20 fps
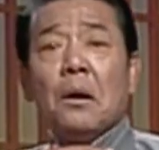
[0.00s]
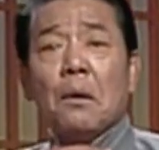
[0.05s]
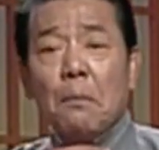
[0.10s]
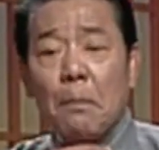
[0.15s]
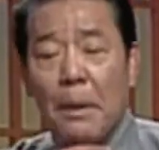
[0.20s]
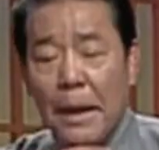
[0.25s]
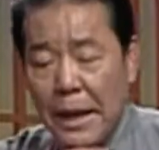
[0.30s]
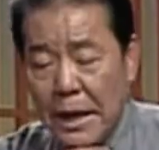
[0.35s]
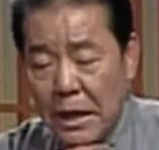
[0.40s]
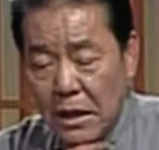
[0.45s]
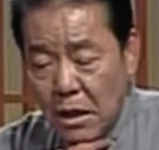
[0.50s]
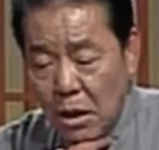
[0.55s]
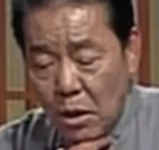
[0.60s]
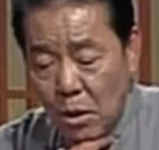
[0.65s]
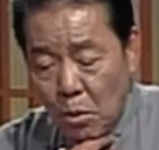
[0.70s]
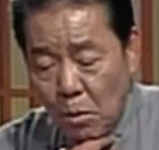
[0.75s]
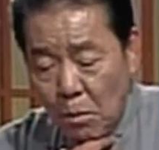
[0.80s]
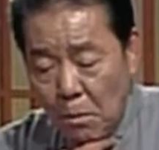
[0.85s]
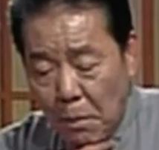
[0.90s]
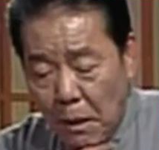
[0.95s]
披着
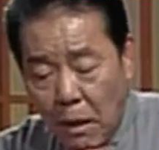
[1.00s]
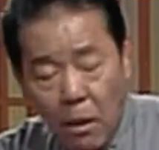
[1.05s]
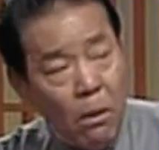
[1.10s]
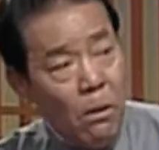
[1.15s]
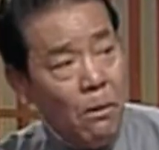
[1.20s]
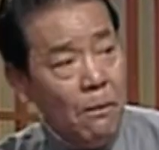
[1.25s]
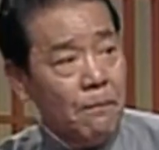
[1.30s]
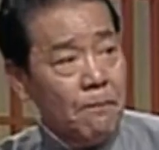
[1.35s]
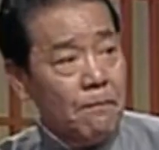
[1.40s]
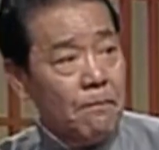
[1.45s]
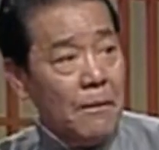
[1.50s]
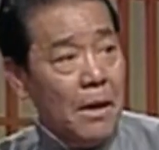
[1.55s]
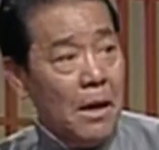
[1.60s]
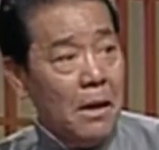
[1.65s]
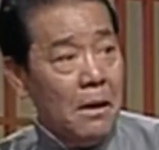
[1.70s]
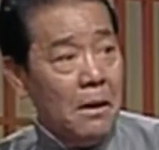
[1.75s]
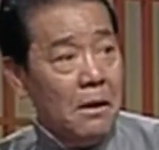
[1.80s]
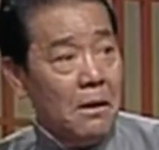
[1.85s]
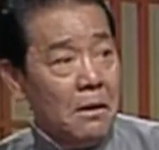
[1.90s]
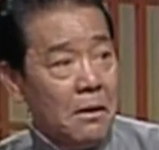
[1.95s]
龙袍，
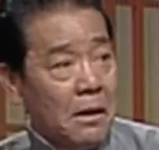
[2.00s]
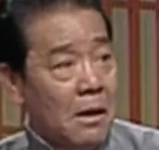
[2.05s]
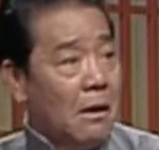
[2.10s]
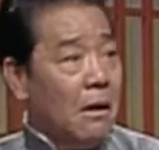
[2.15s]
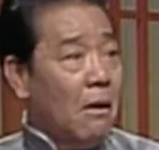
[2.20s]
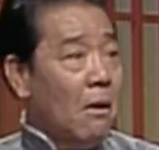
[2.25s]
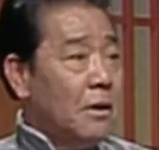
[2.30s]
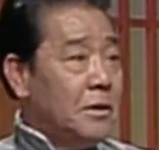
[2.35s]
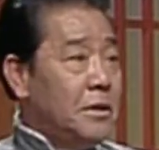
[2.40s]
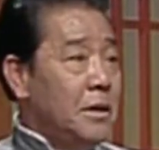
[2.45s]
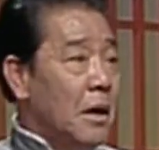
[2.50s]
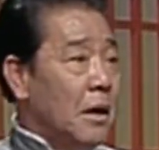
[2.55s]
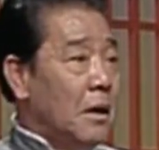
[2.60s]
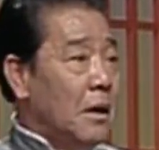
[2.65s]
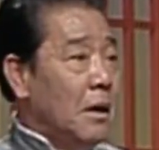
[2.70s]
挺高兴。